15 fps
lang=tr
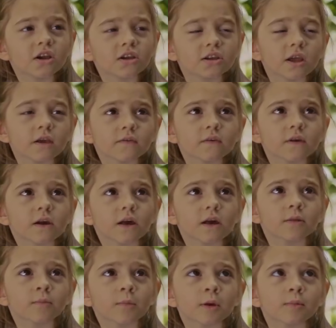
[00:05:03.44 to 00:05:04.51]
Ayrı evde
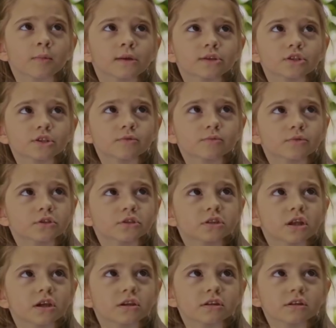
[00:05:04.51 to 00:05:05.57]
kalmaya
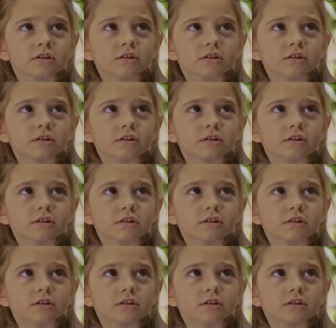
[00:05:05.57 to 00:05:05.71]
başlamışlar.